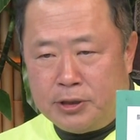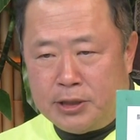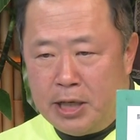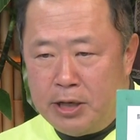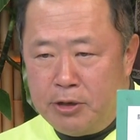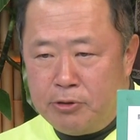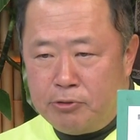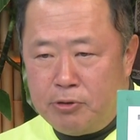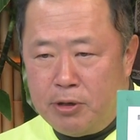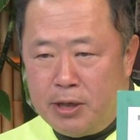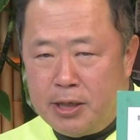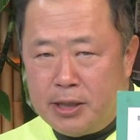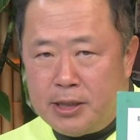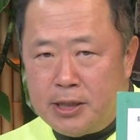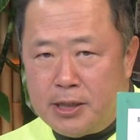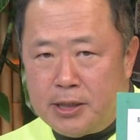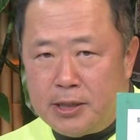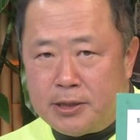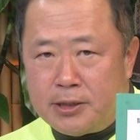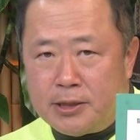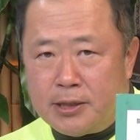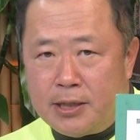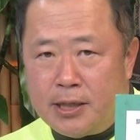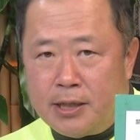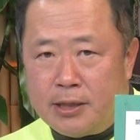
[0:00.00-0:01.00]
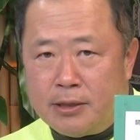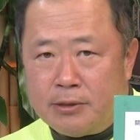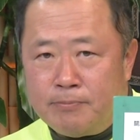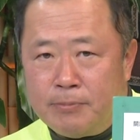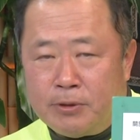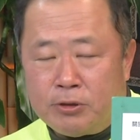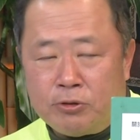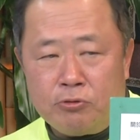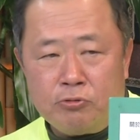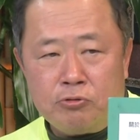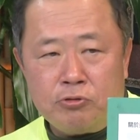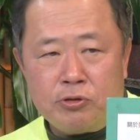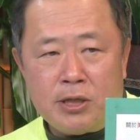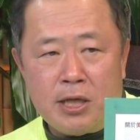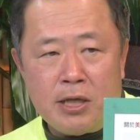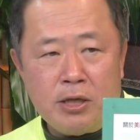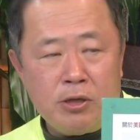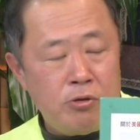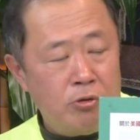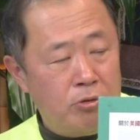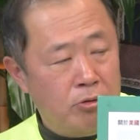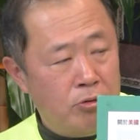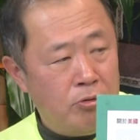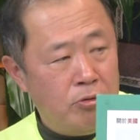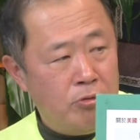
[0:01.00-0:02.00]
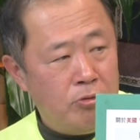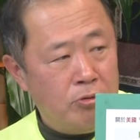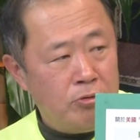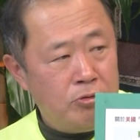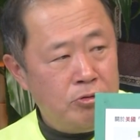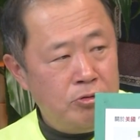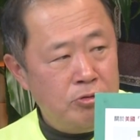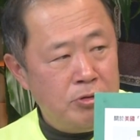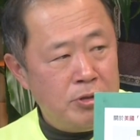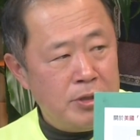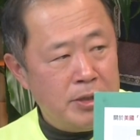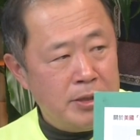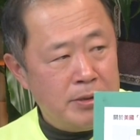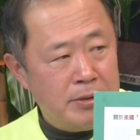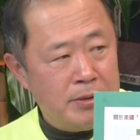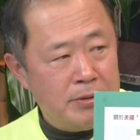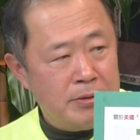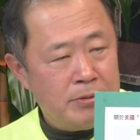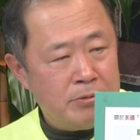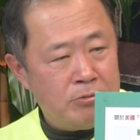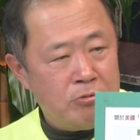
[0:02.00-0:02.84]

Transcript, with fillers: 全力を挙げてですね、まあ、総統選挙を有利に、